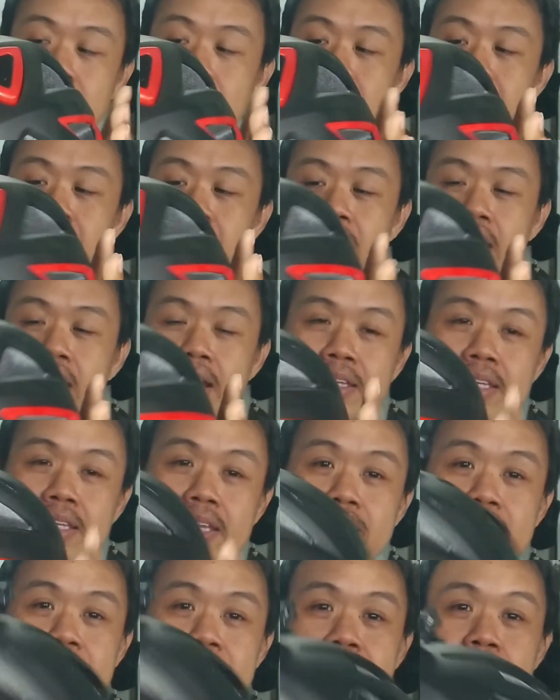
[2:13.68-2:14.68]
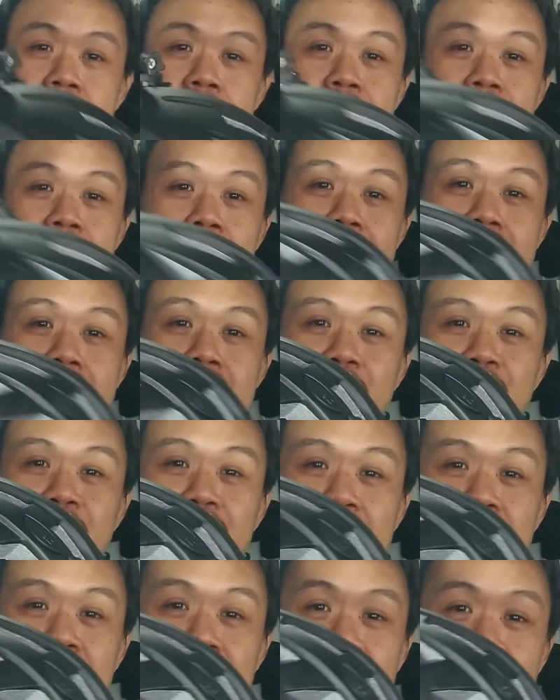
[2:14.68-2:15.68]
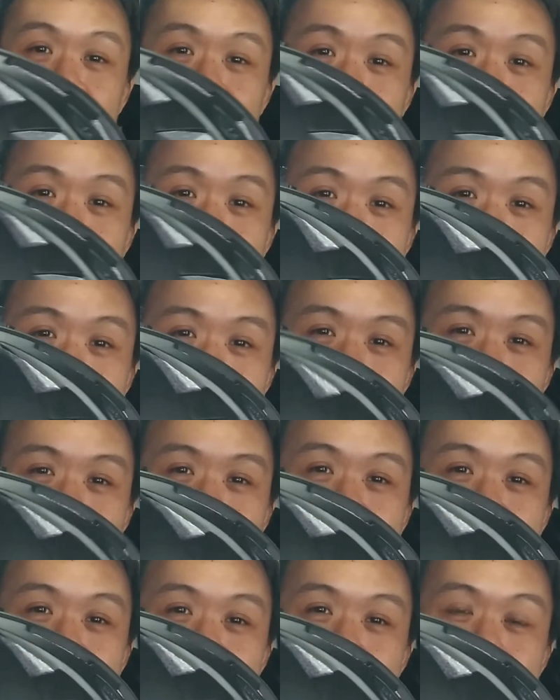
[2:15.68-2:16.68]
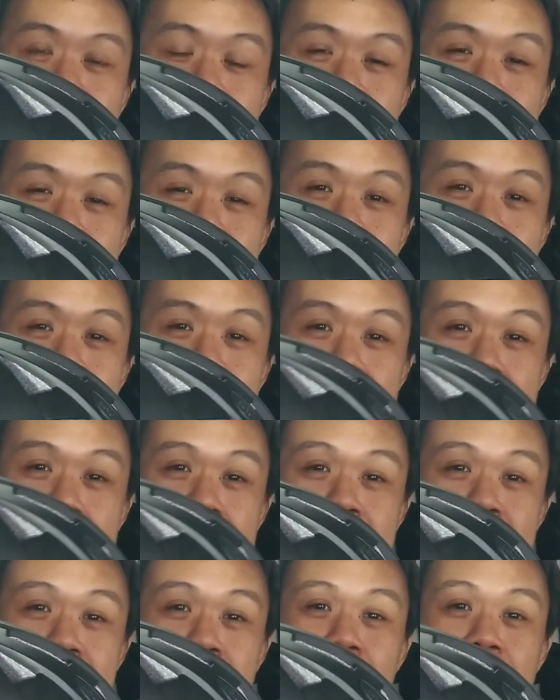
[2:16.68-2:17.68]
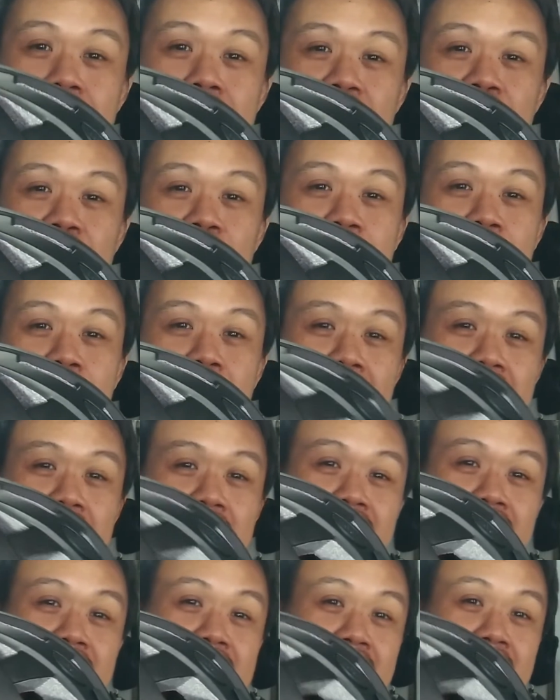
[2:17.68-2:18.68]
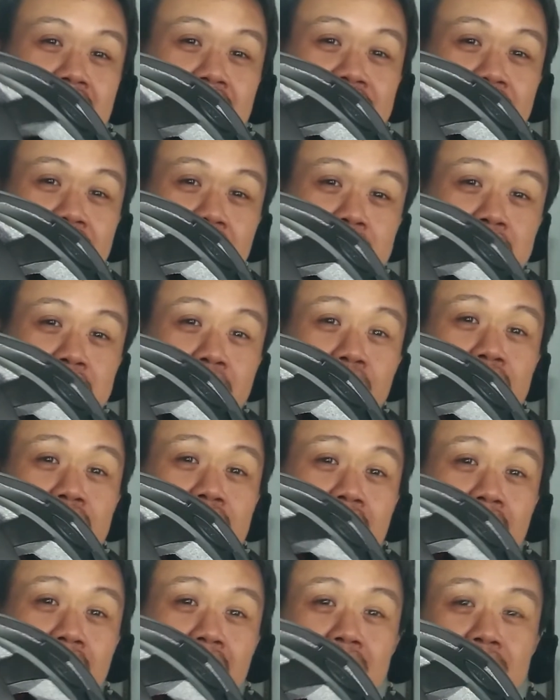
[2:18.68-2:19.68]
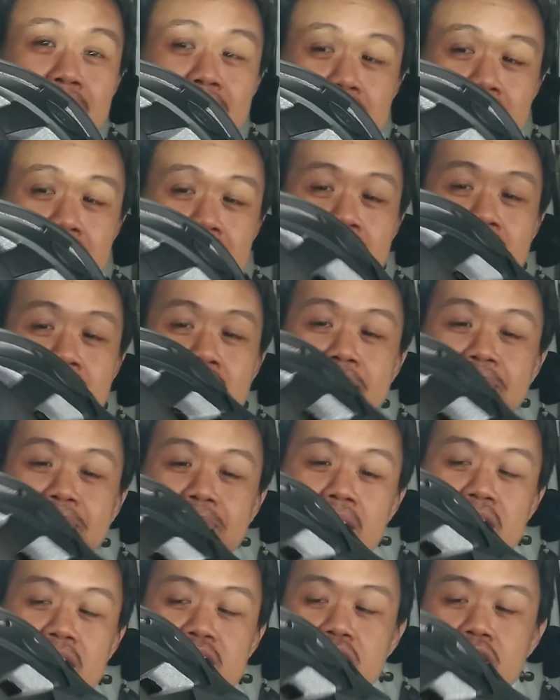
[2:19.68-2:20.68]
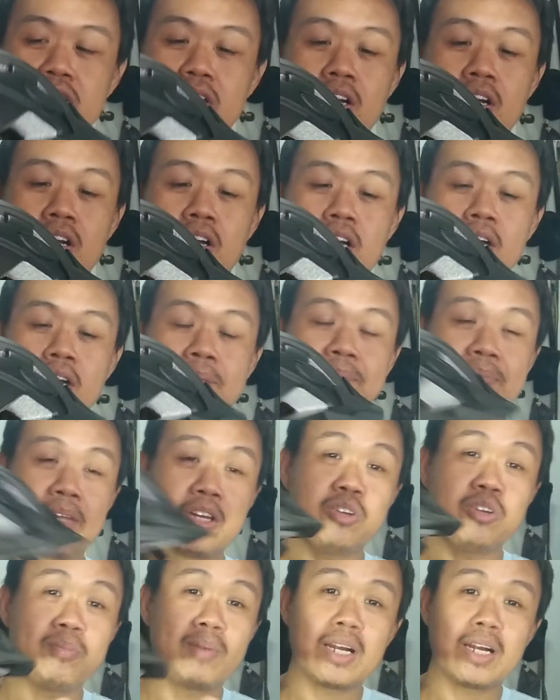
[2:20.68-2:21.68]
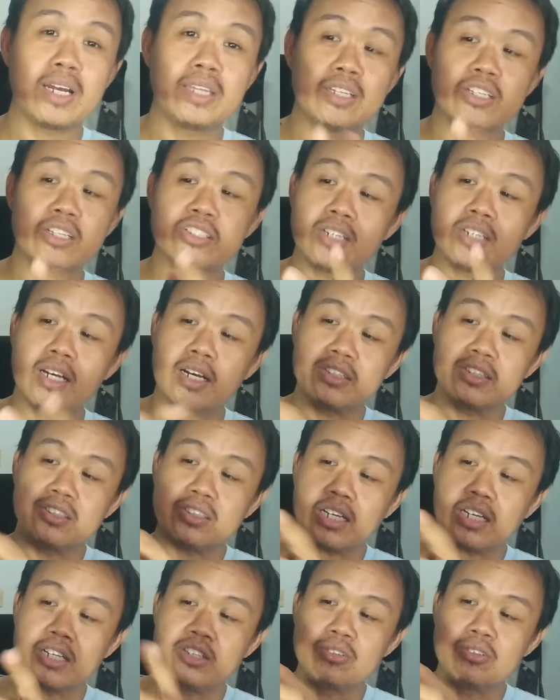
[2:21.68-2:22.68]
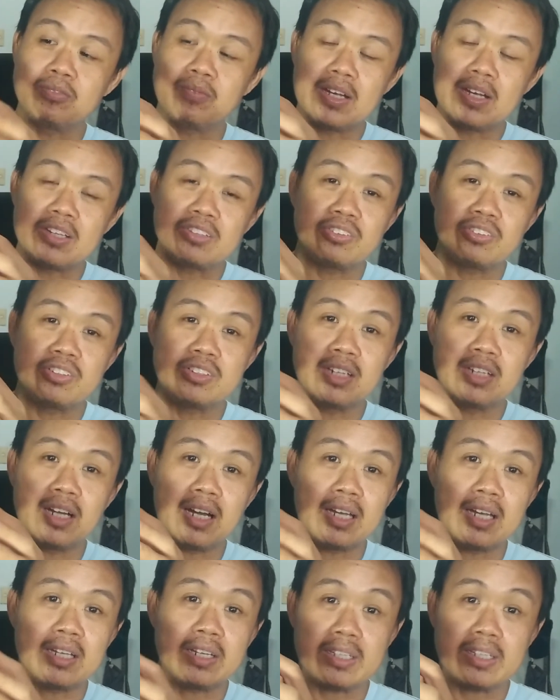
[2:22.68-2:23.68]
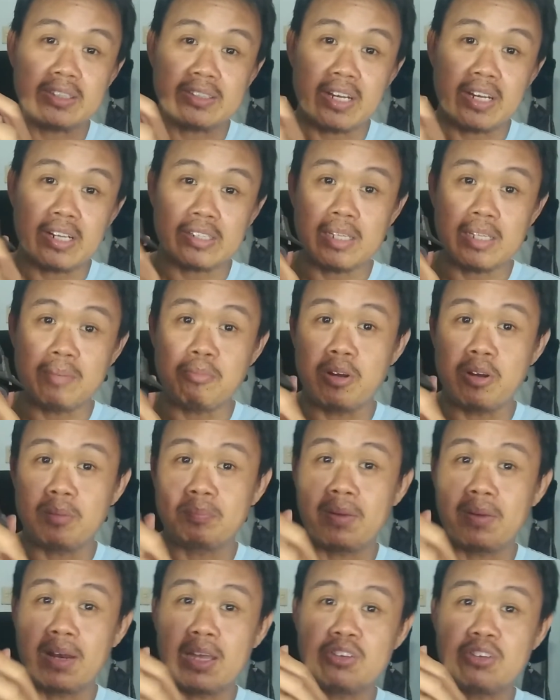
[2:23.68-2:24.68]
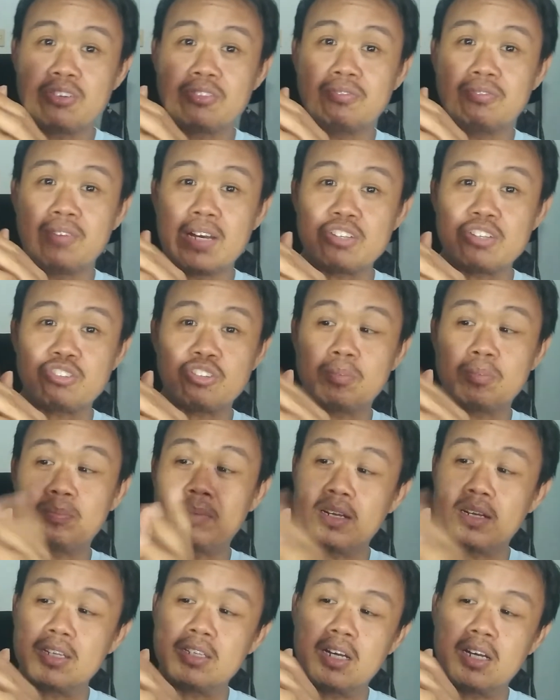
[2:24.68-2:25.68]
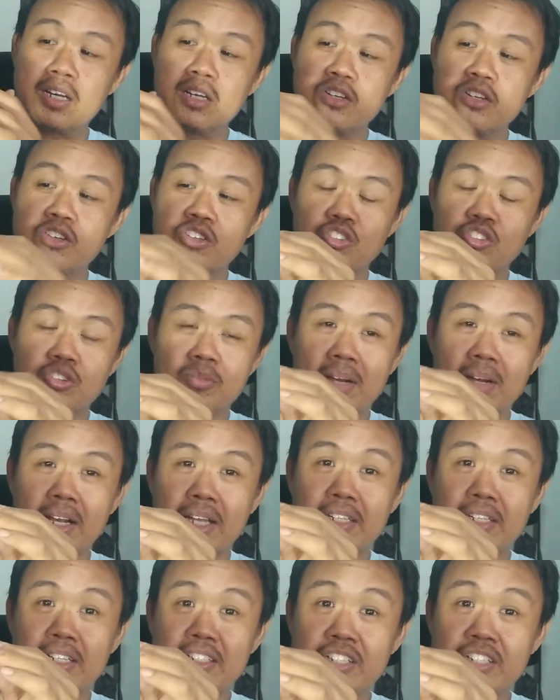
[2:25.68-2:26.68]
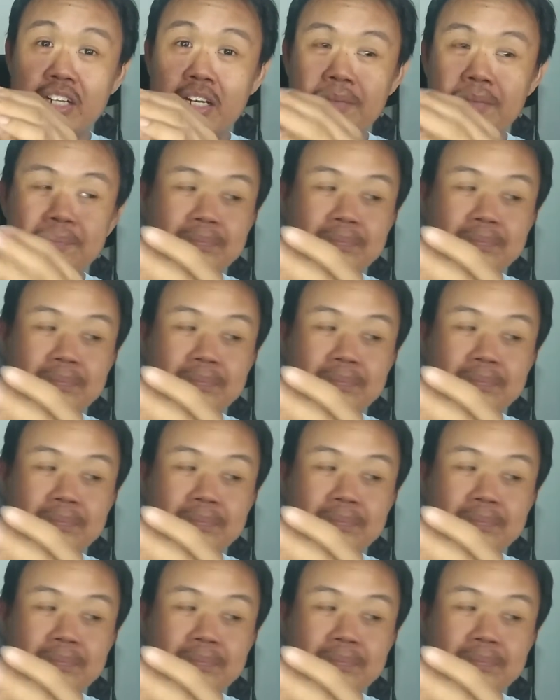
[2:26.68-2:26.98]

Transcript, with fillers: branded na branded lang po ito. So, mayroon na po siyang name po. Ito po pala yung Zepal po na helmet. At saka, ano, maganda siya at saka yung visor niya ay retractable pala yung visor pala niya. So, maganda siya.